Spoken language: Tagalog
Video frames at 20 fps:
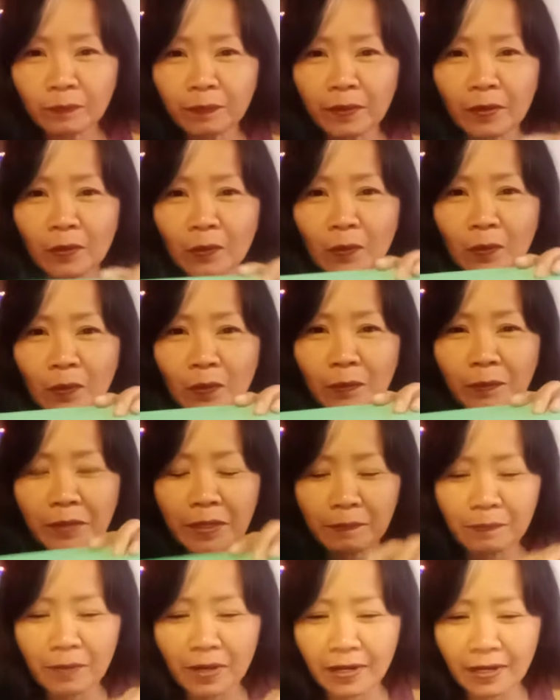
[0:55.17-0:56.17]
pa. Oh, may
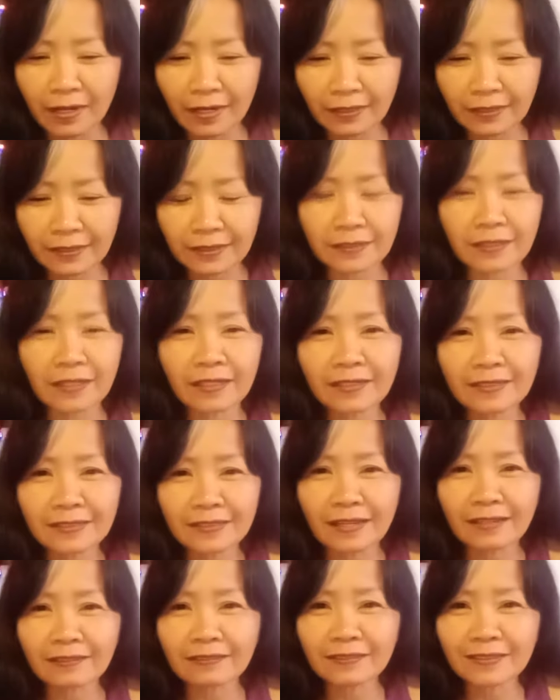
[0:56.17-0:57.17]
box. Galing
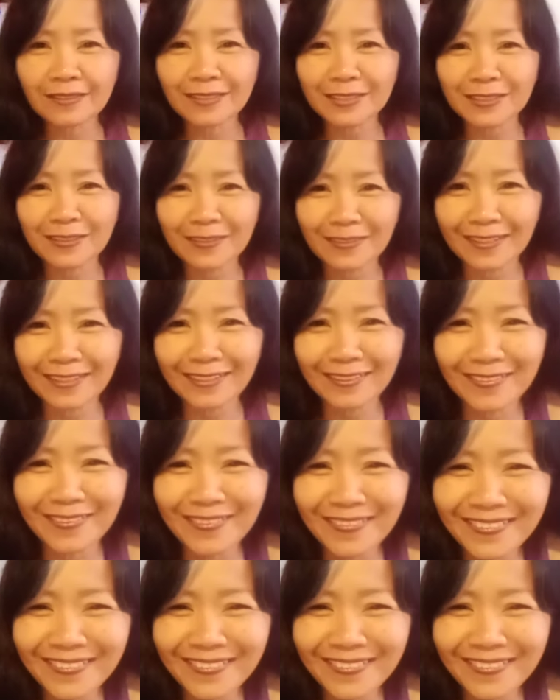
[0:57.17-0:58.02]
sa aking sister-in-law,